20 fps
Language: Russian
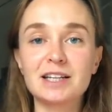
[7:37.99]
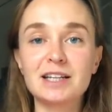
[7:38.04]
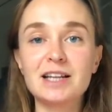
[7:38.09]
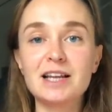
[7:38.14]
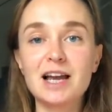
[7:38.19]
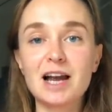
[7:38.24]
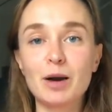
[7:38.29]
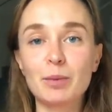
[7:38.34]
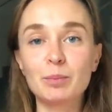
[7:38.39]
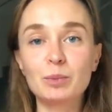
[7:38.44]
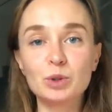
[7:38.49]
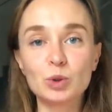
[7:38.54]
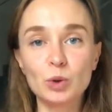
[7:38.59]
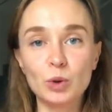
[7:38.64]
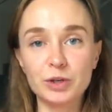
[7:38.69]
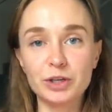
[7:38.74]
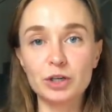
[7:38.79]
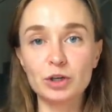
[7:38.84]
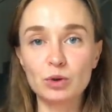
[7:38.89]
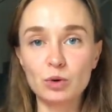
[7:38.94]
для
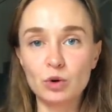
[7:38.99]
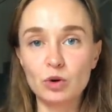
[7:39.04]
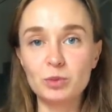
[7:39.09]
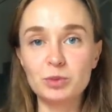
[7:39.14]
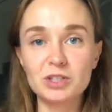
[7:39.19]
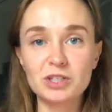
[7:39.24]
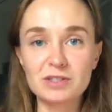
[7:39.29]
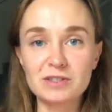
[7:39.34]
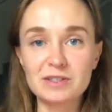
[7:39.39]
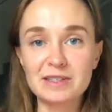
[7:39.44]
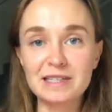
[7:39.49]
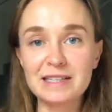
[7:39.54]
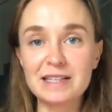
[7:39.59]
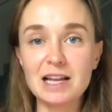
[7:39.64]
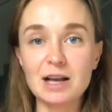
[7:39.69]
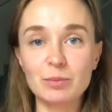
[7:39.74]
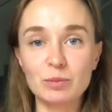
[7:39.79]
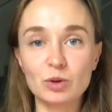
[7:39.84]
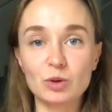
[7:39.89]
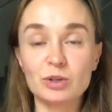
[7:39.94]
многих обществ и
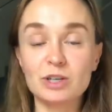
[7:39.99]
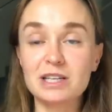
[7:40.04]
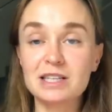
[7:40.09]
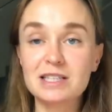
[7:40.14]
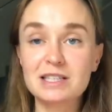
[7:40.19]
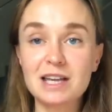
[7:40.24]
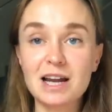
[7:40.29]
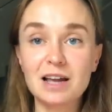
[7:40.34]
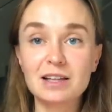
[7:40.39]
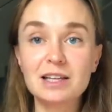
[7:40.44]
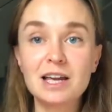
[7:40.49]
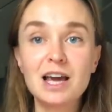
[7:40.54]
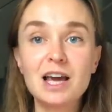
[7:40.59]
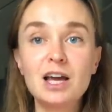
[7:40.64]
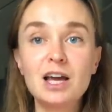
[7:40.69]
для многих стран,